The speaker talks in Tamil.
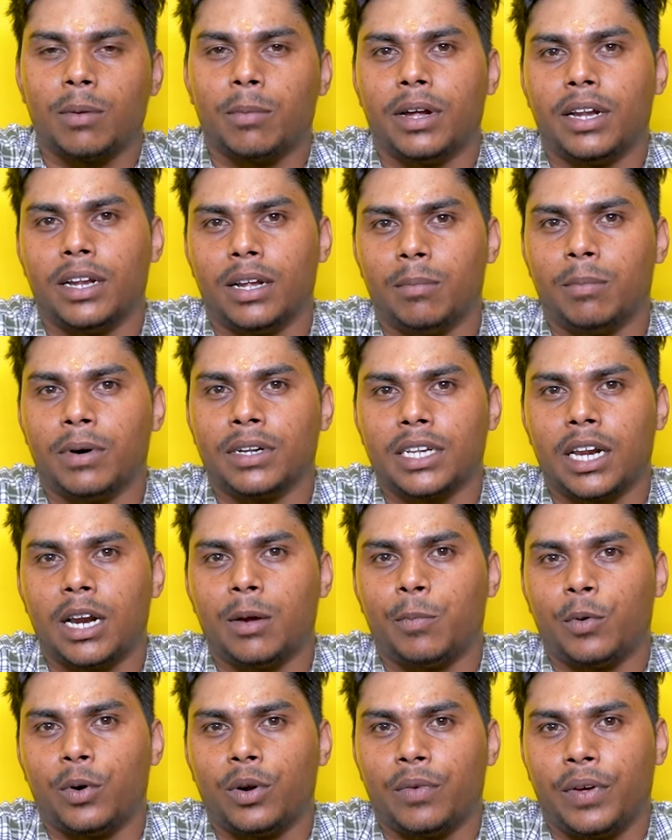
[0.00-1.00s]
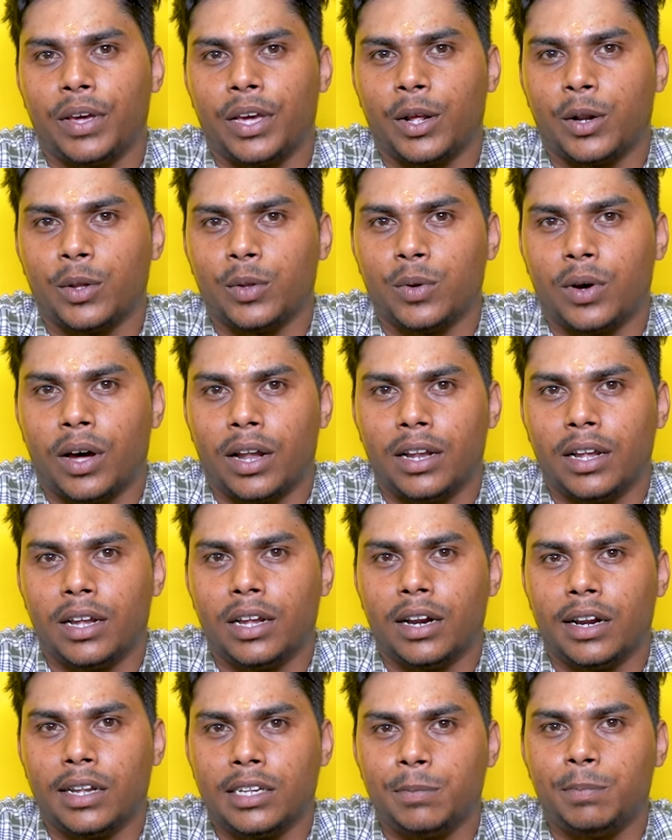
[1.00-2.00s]
நம்ம அந்த மசாலா போட்டு வைக்கிறதும் அந்த
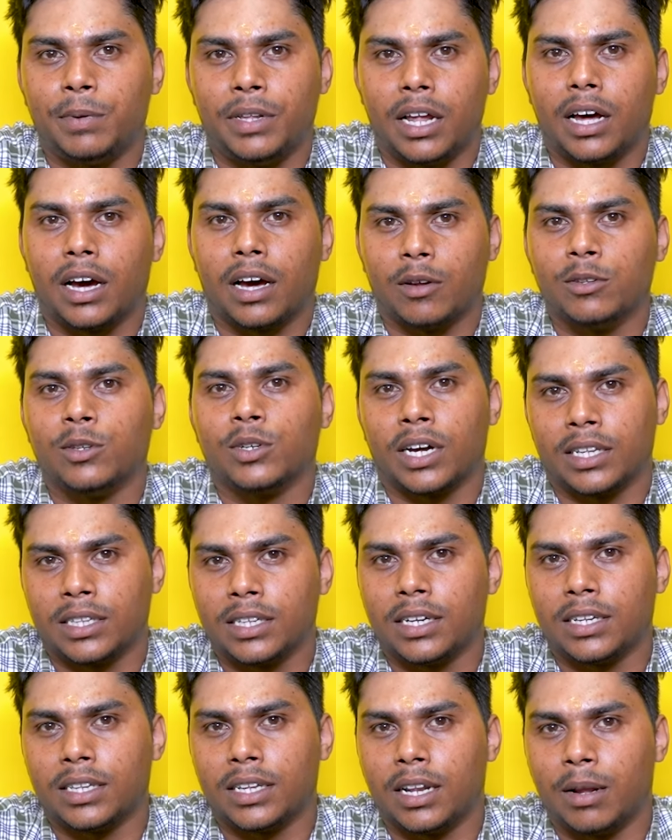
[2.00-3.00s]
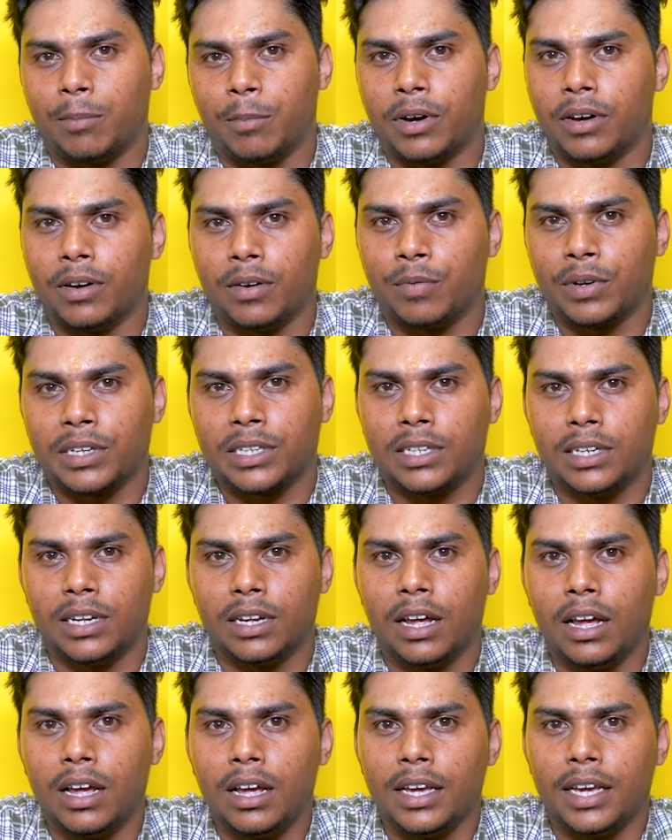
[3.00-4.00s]
ரெசிபி தான் கொஞ்சம் கற்றுக்கிறதுக்கு நம்ம ஃபஸ்ட்டு
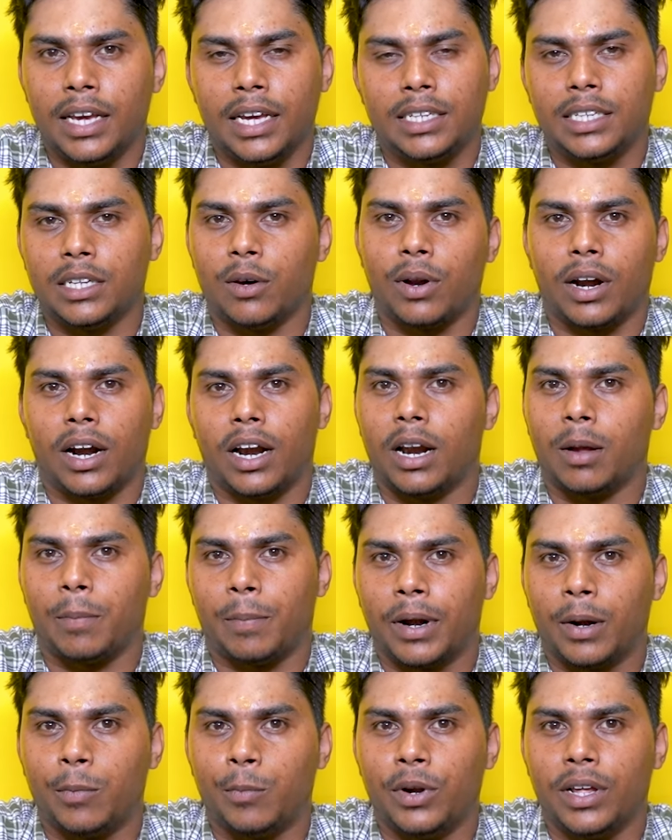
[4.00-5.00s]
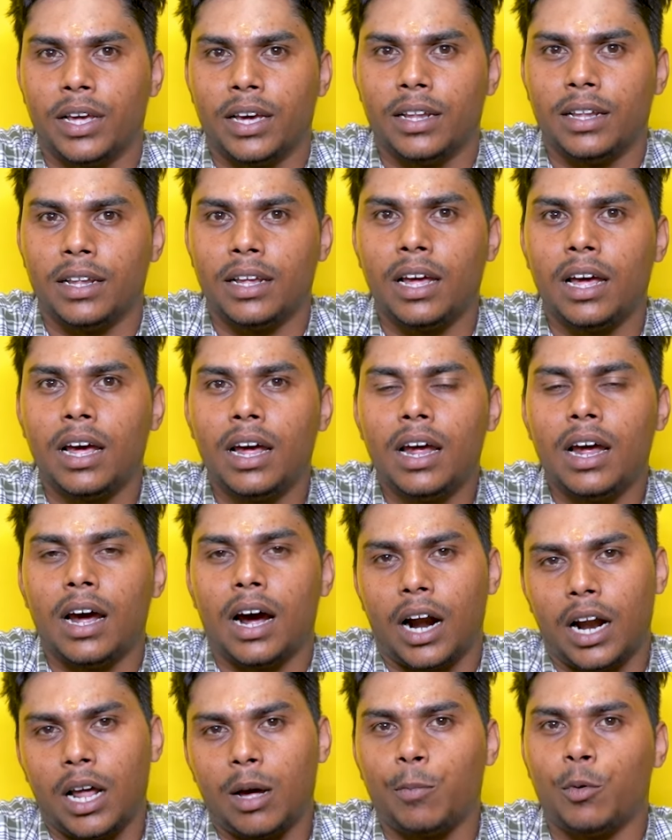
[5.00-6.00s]
ஈஸியாக ஒரு ஆளால் பண்ண முடியாது
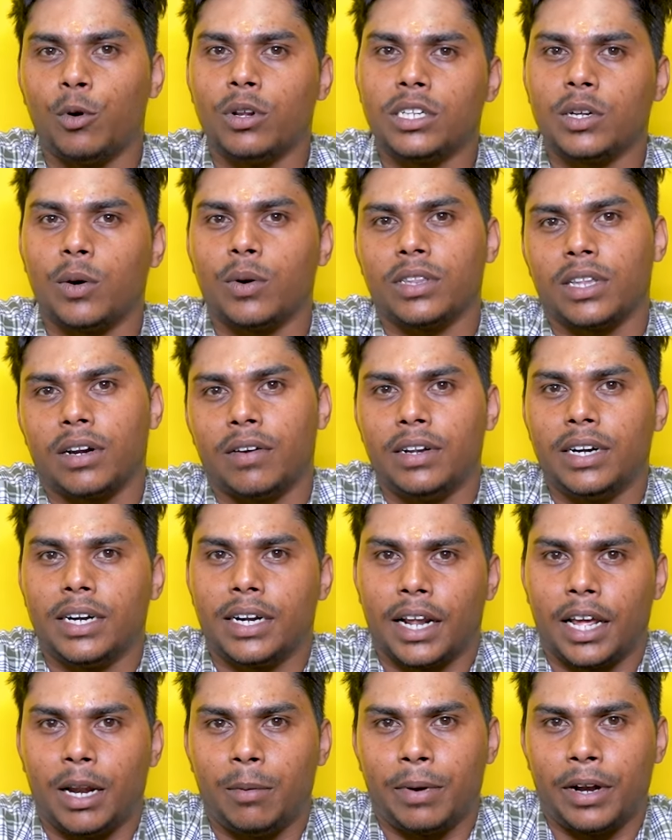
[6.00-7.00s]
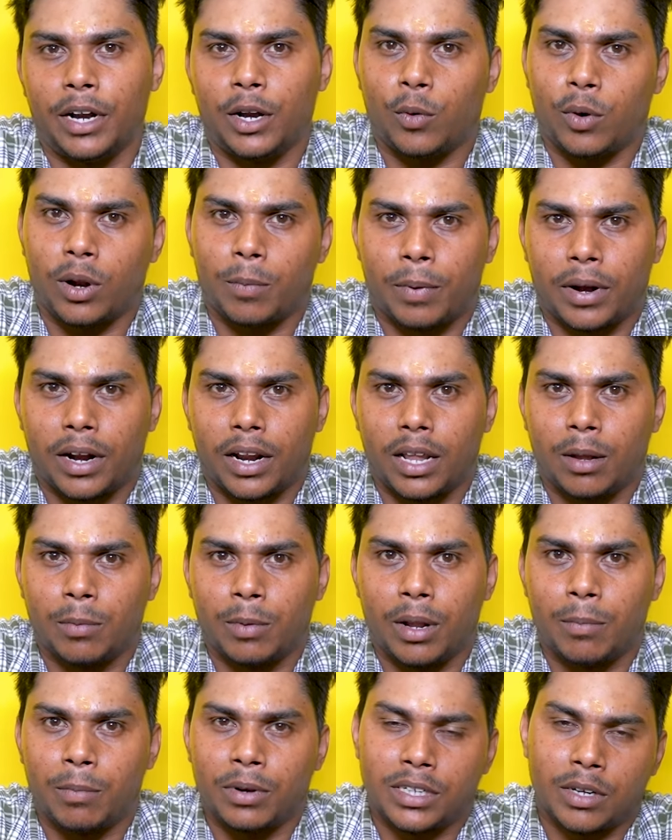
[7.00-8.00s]
ஆனால் புதுசாக ஒருத்தர் வந்து ட்ரெயின் பண்ணிட்டு கூட பண்ணலாம்
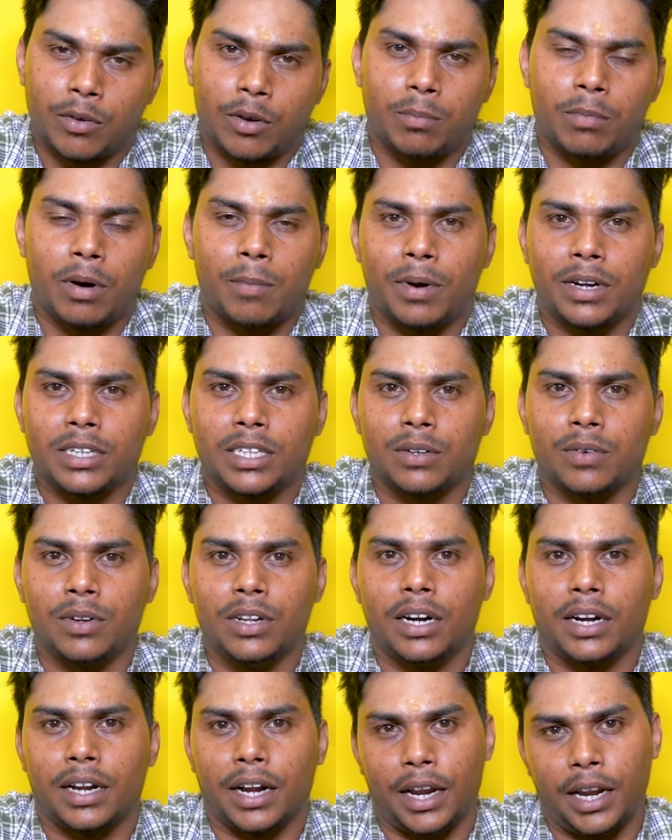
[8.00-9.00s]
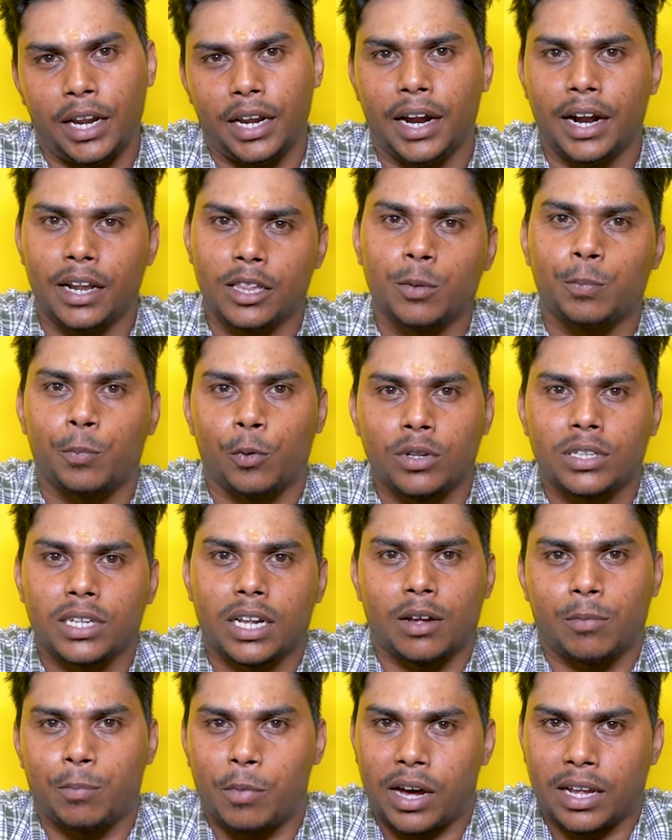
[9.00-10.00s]
நம்ம நம்ம ஷவர்மா மாஸ்டர் வந்து ட்ரைனிங் எடுத்து புதுசாக
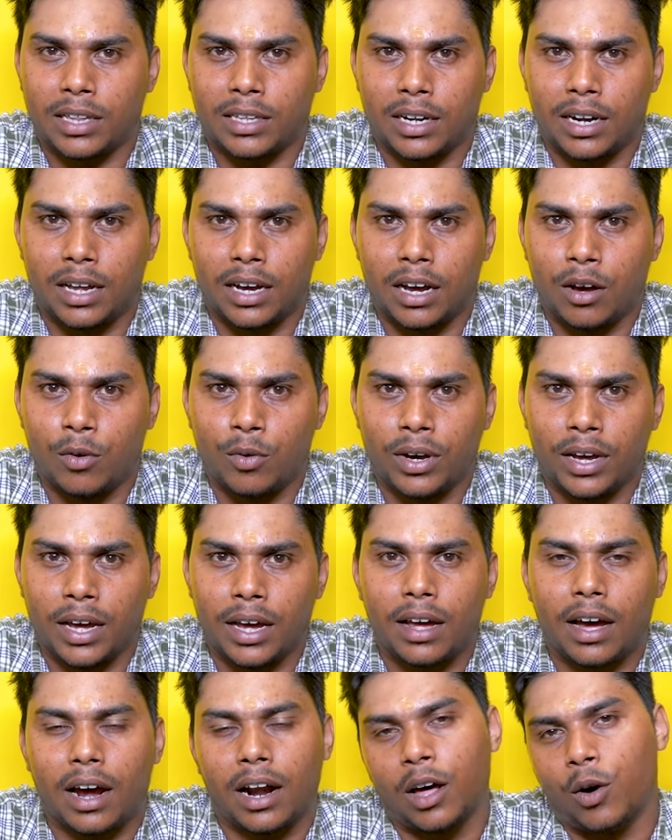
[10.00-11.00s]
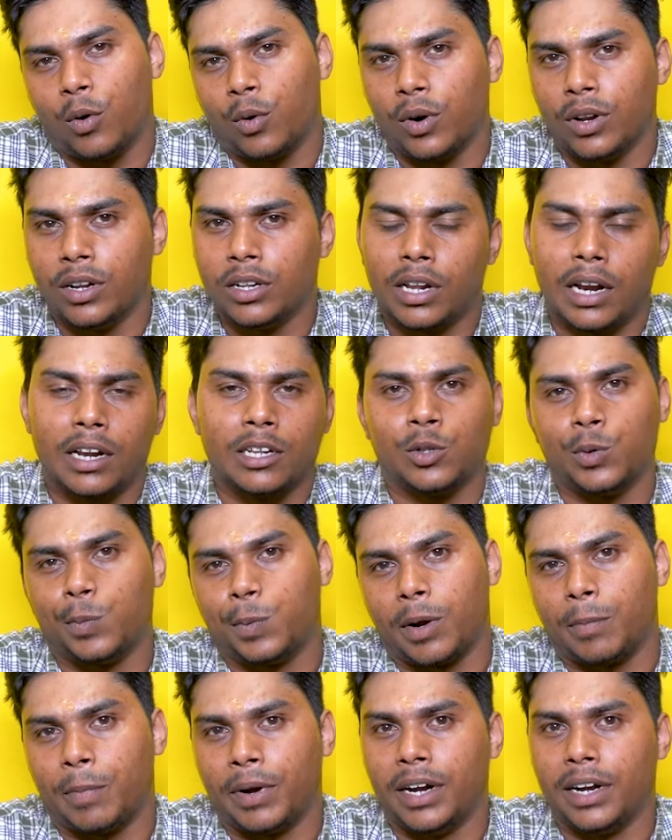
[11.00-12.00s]
தான் இப்போ கற்றுக்குனாங்க அவங்க ஆனால் அவங்க வந்து நல்லா
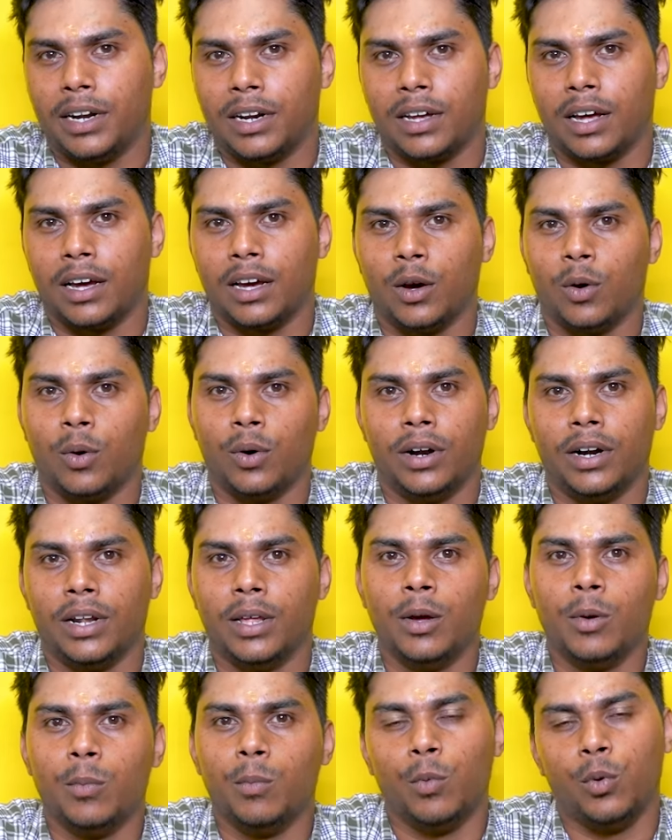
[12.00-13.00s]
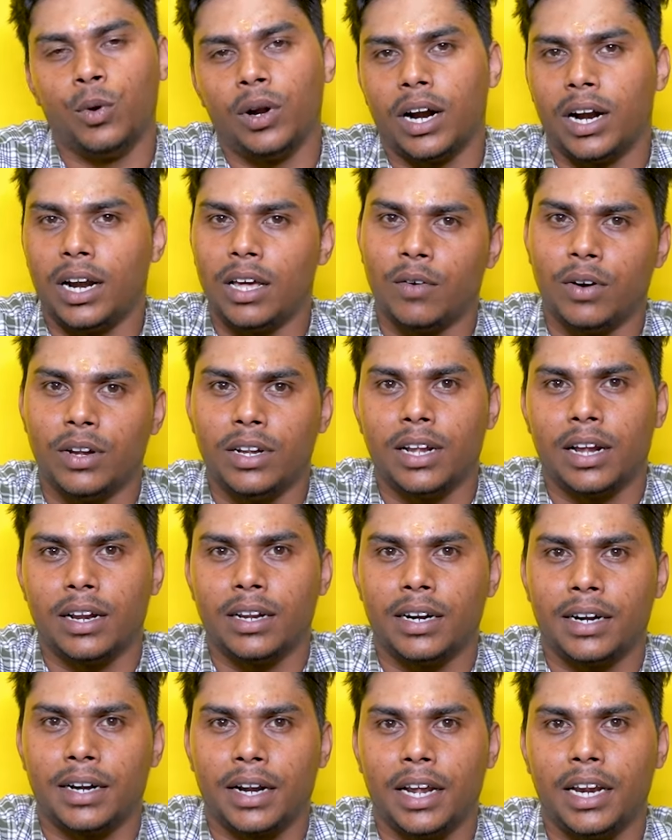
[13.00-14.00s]
சூப்பராக பண்ணிகிட்டு இருக்காங்க ஆல்ரெடி மூணு நாளே வந்து
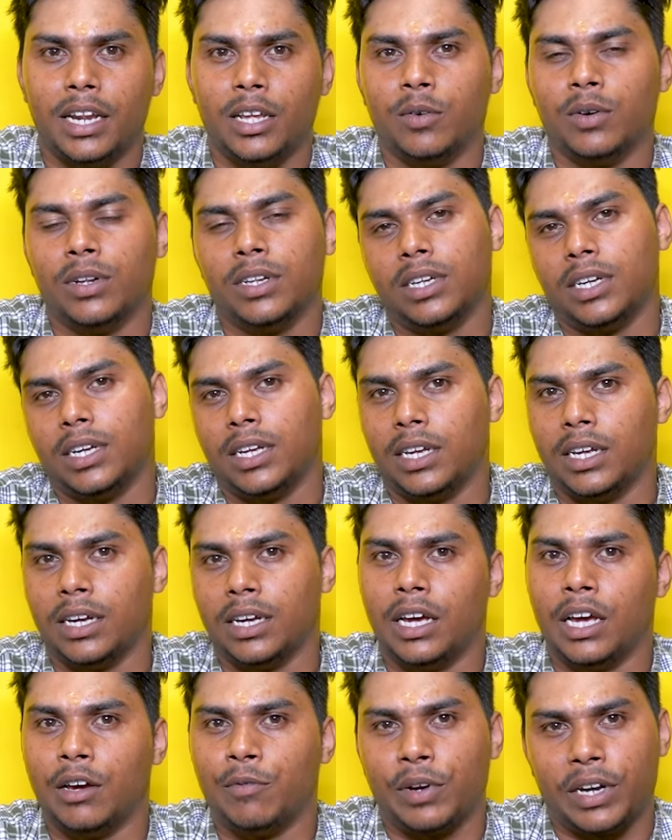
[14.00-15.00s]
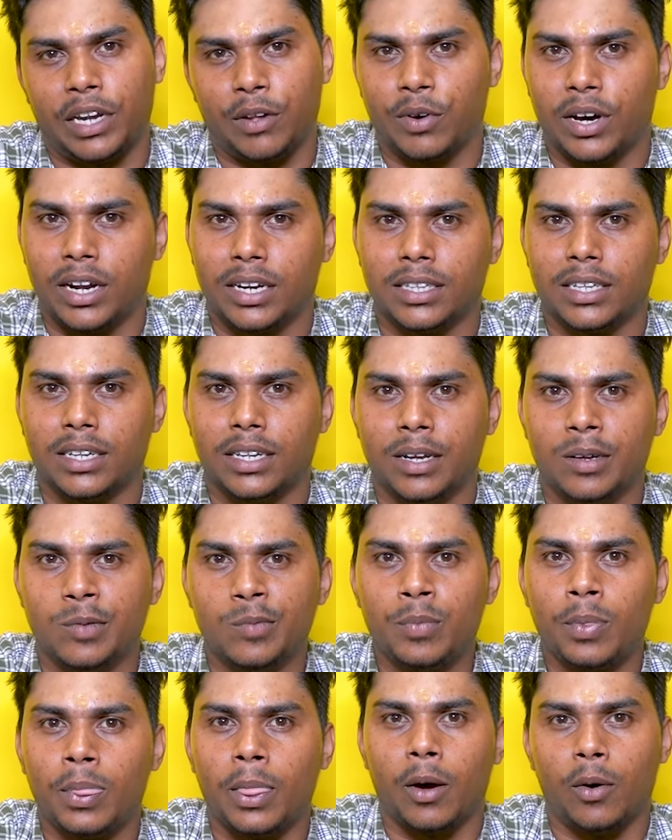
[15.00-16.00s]
அந்த ட்ரைனிங் வந்து எஃபெக்டிவாக இருந்தது
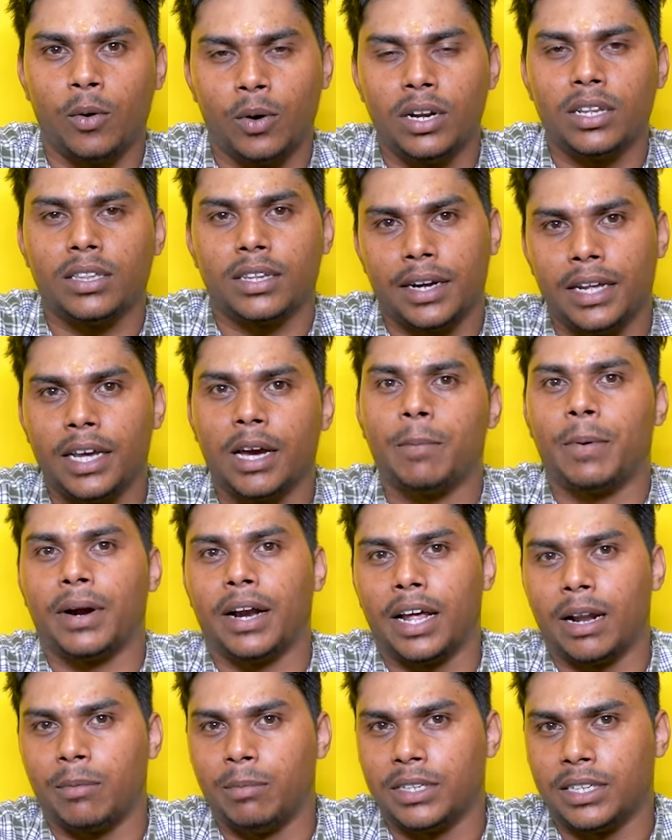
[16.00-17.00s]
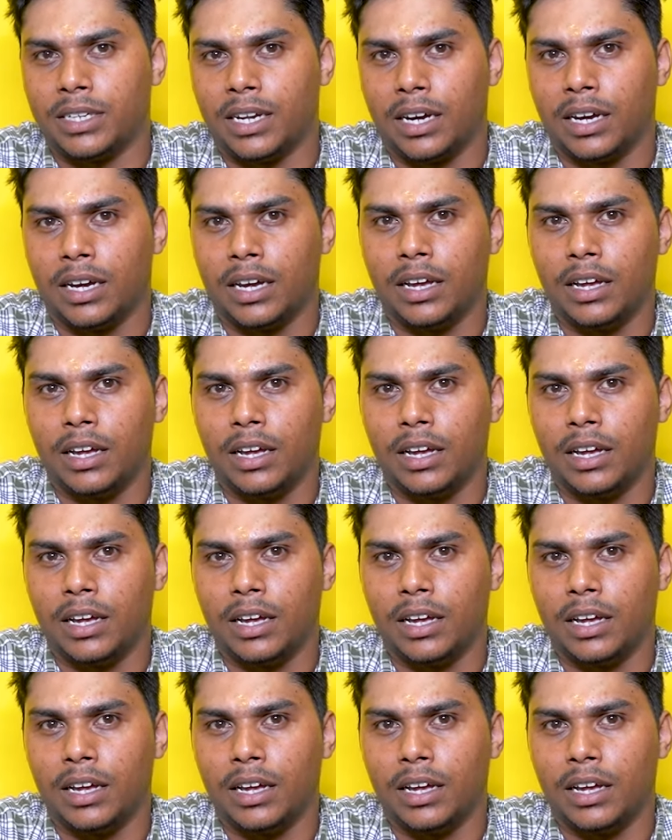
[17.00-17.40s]
அவங்க வந்து தனியாக பண்ண ஆரம்பிச்சிட்டாங்க